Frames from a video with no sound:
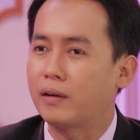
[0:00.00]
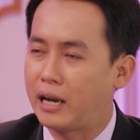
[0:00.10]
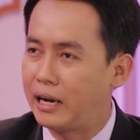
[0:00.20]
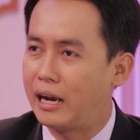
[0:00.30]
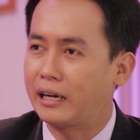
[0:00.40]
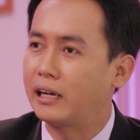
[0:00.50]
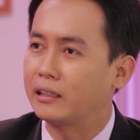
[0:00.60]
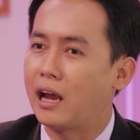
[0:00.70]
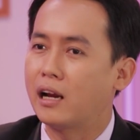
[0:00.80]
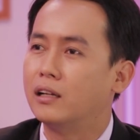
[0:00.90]
à, và càng ngày
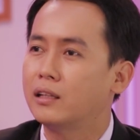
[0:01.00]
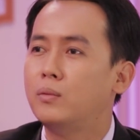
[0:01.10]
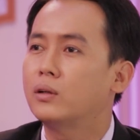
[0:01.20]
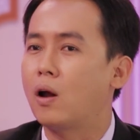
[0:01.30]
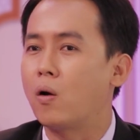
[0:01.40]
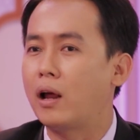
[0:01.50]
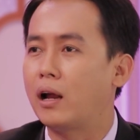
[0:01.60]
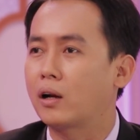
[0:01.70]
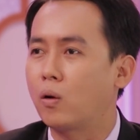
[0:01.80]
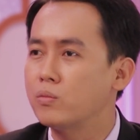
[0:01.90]
càng tệ hơn tới mức độ
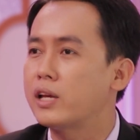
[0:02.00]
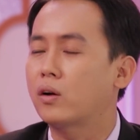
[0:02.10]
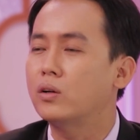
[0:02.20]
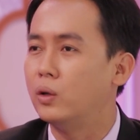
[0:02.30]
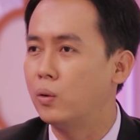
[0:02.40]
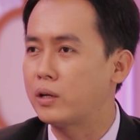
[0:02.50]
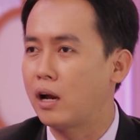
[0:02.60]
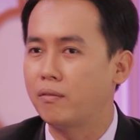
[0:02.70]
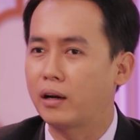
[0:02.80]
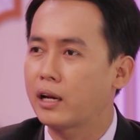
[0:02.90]
là cũng sẽ có người hỗ
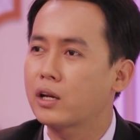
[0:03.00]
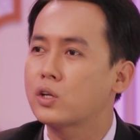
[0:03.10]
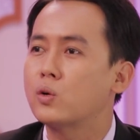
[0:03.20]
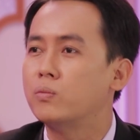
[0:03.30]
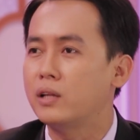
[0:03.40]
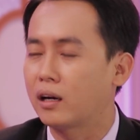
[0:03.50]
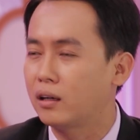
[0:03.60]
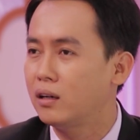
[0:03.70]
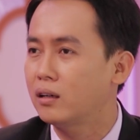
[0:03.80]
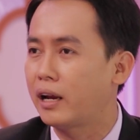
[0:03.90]
trợ, và cái, cái rung
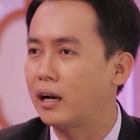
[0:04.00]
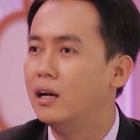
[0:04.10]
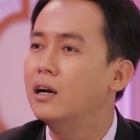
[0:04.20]
giật đó nó càng